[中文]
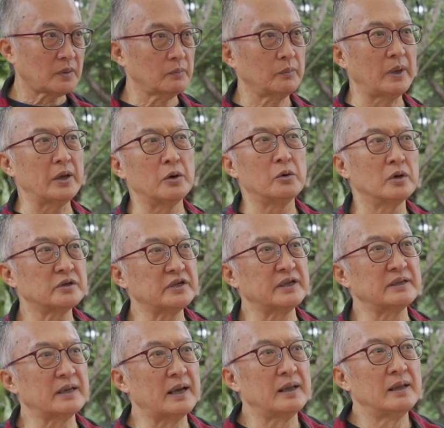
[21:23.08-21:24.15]
没有，我
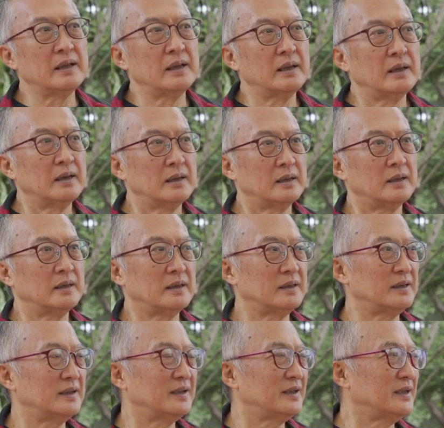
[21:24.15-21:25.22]
现在不生愁，
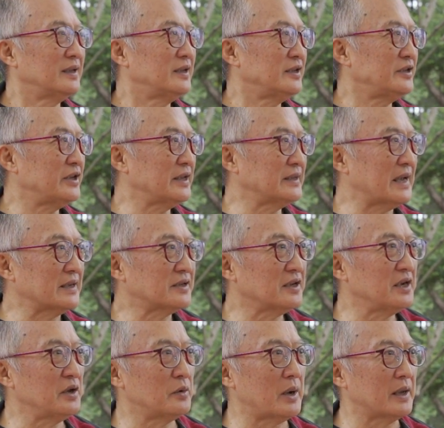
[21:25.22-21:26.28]
现在
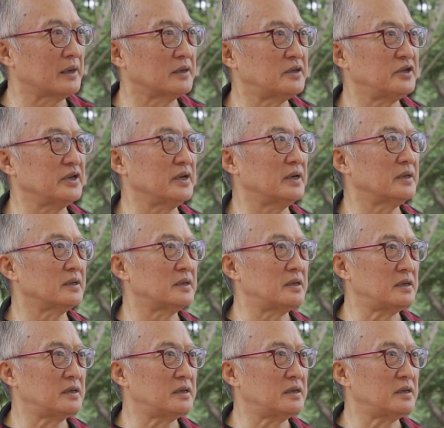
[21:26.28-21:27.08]
是另外一个阶